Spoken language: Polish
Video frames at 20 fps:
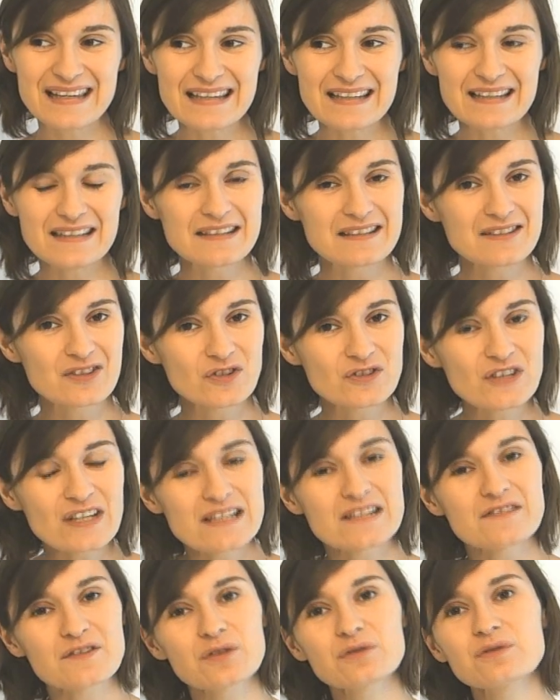I to
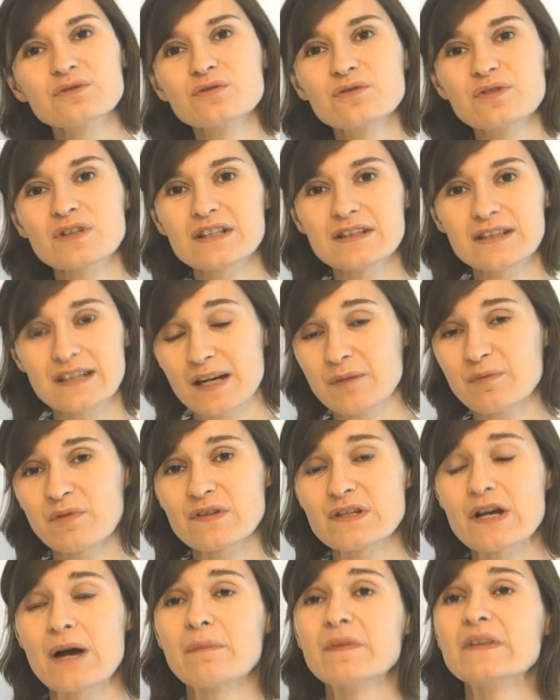nie jest zwrot, który, tak jak
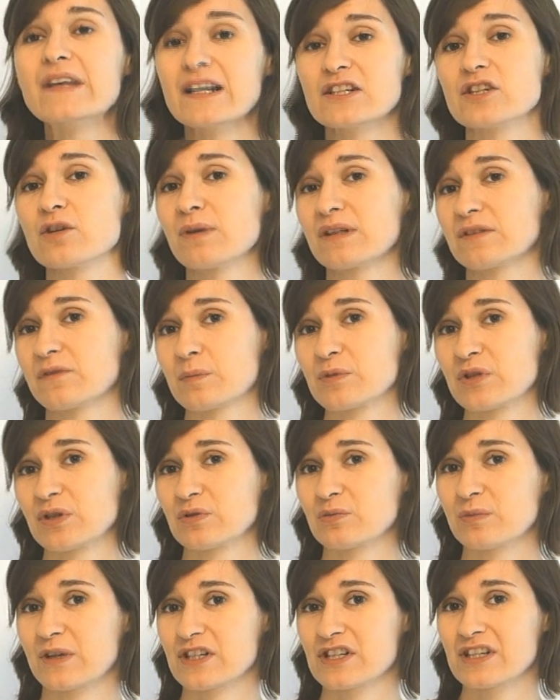powiedziałam, da się łatwo
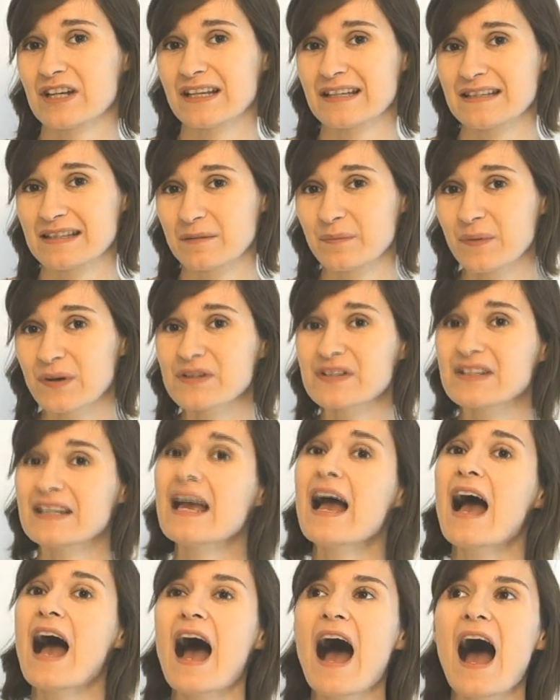przetłumaczyć na język
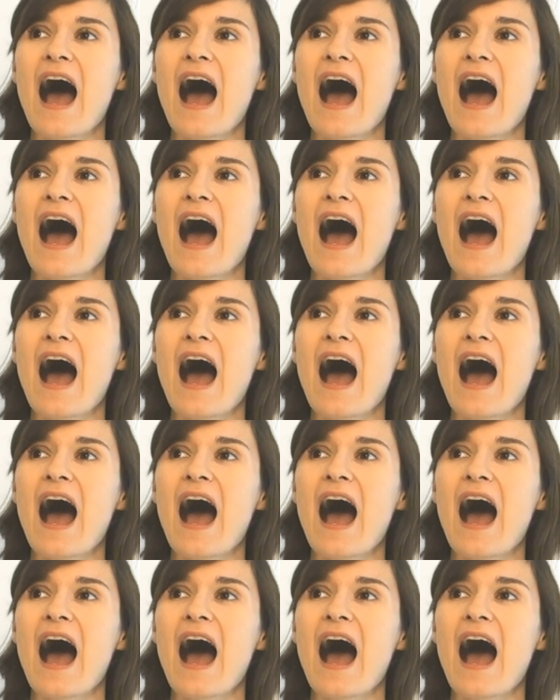polski,